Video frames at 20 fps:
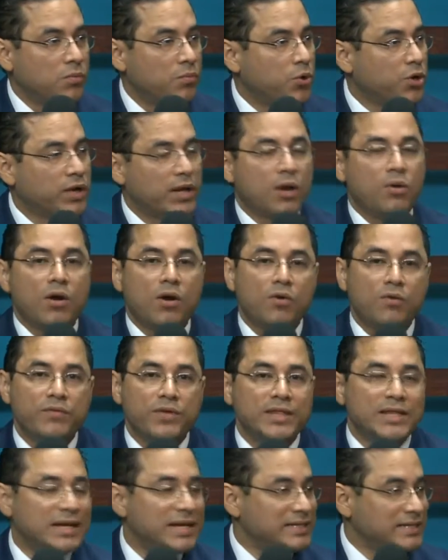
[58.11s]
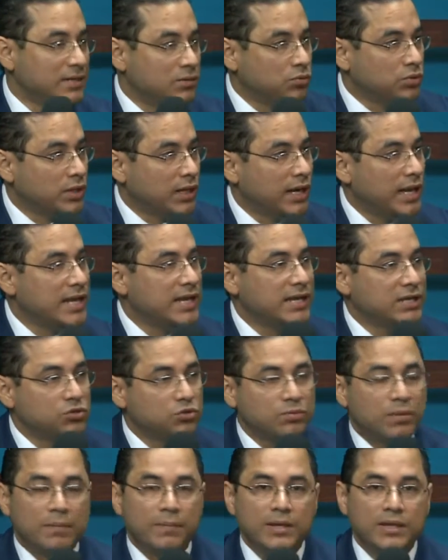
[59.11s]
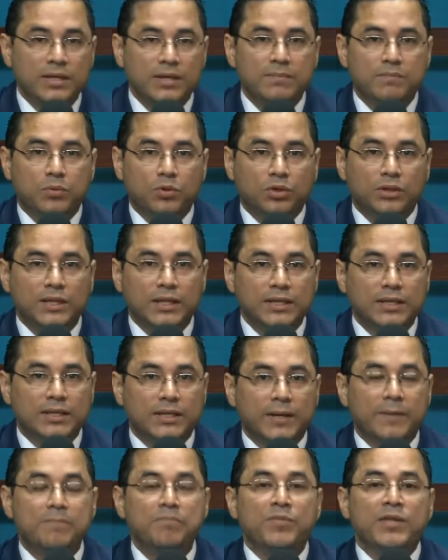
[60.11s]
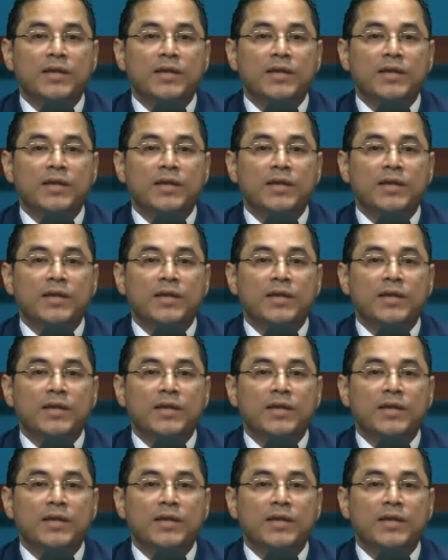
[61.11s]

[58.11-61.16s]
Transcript: porque luego viene la segunda ley que es sumamente importante,